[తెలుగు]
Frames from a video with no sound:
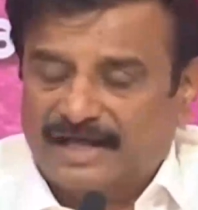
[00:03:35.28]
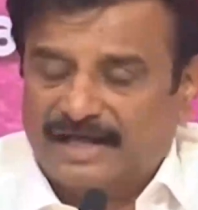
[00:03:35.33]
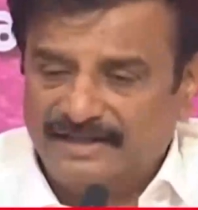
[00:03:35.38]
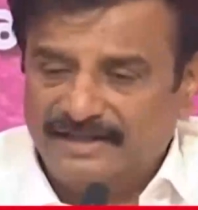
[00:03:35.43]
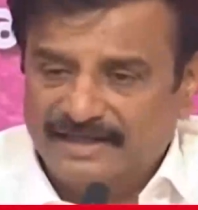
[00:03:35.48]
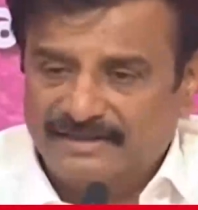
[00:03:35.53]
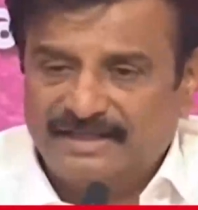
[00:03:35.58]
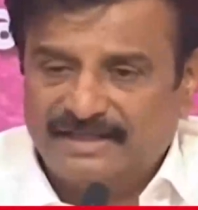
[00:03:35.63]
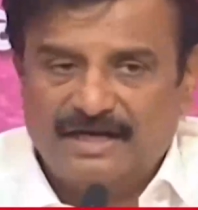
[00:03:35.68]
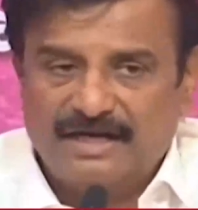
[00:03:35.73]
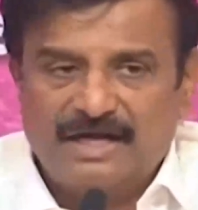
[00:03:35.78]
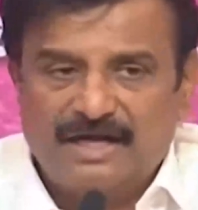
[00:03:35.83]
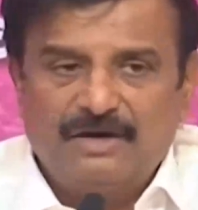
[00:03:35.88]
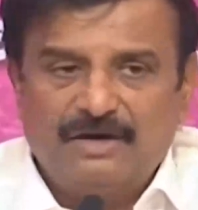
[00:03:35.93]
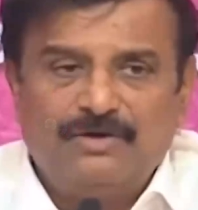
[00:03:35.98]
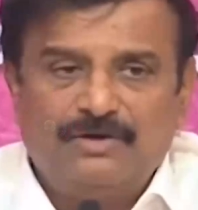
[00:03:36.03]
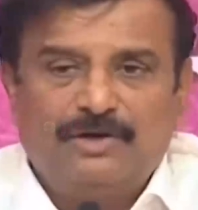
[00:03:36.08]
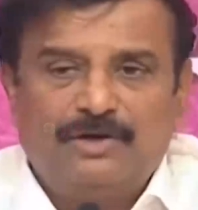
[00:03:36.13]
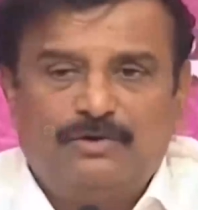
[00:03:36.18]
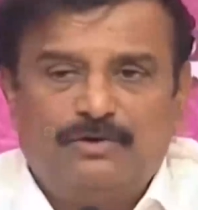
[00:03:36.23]
అదే
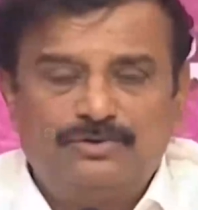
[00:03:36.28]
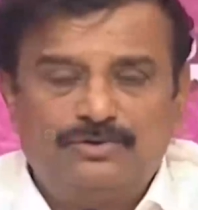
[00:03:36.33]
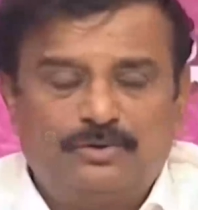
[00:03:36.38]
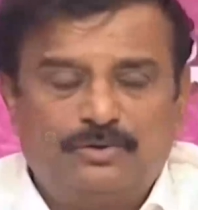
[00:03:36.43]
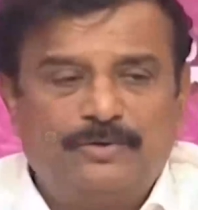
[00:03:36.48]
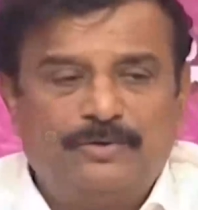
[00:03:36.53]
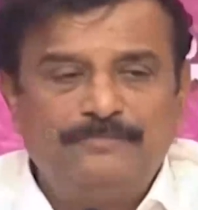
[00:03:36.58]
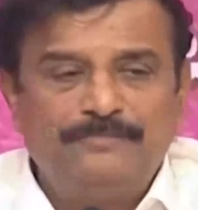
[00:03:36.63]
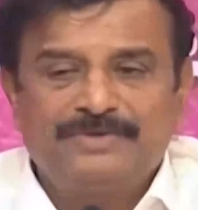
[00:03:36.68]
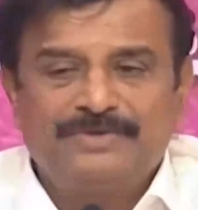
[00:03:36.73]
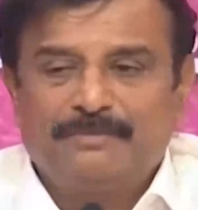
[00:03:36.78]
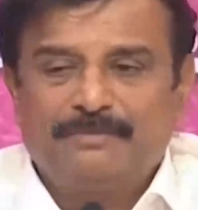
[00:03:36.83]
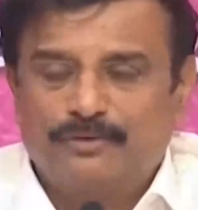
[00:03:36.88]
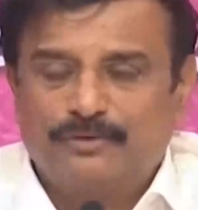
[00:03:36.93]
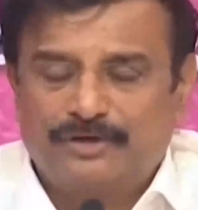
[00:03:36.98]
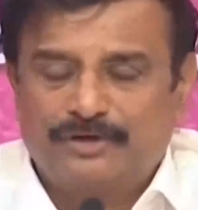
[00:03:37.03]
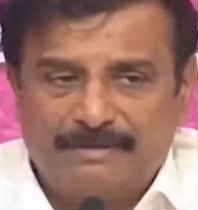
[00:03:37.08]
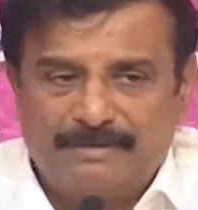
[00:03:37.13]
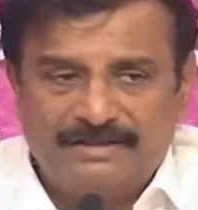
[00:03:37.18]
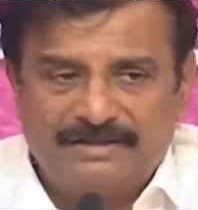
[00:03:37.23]
తరహాలో ఈరోజు
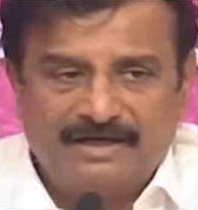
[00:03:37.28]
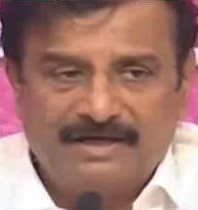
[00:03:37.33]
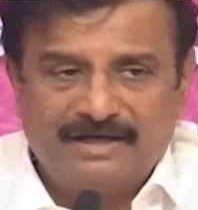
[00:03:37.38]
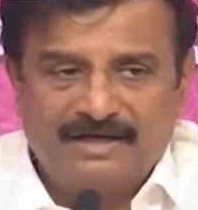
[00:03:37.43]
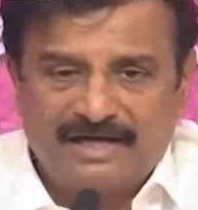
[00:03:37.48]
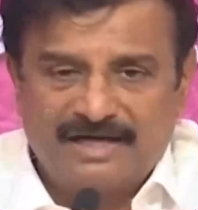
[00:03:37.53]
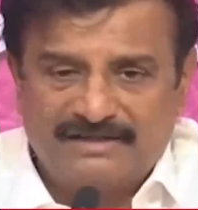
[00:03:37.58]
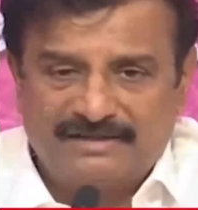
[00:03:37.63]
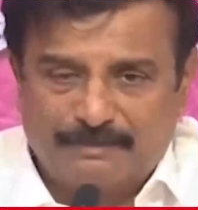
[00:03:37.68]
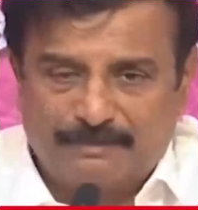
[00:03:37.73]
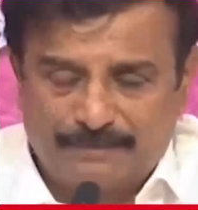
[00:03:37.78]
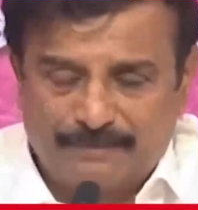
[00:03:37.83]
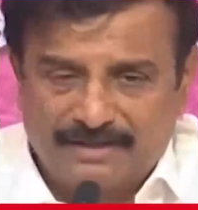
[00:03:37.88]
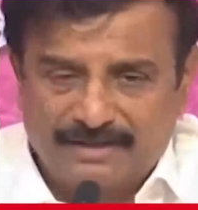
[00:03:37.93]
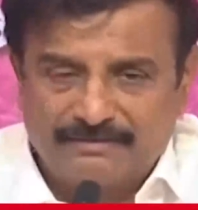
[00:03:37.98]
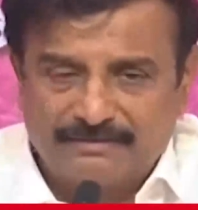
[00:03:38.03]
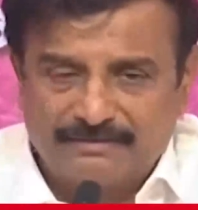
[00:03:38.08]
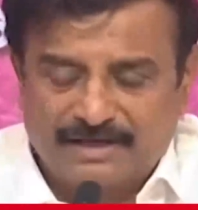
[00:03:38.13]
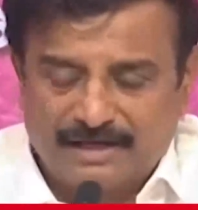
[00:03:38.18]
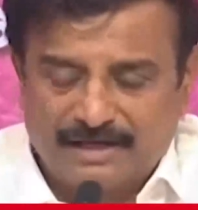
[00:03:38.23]
ముఖ్యమంత్రిని గారిని తప్ప
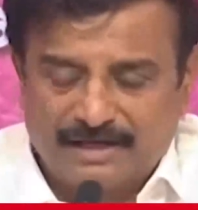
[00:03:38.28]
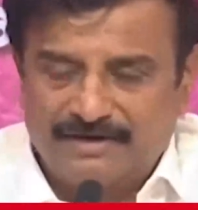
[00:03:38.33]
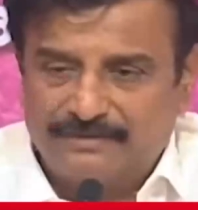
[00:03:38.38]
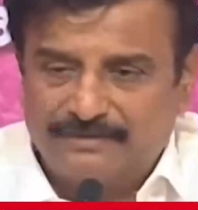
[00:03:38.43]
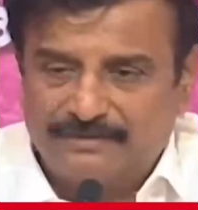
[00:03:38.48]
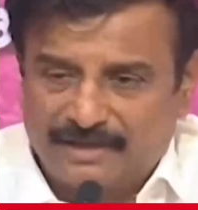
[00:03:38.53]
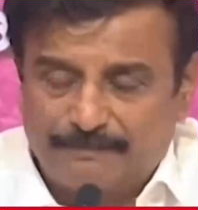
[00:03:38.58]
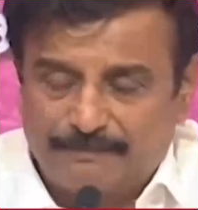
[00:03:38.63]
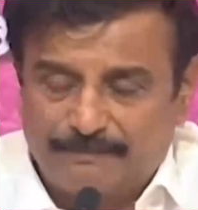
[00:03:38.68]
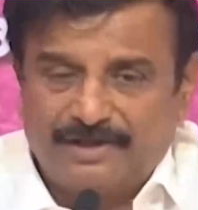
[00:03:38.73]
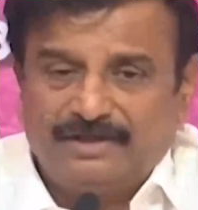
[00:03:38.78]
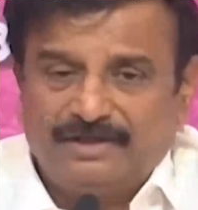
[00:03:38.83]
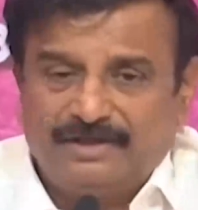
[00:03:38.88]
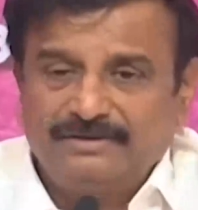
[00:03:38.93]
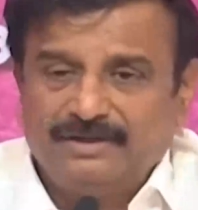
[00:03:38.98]
కలవడం తప్ప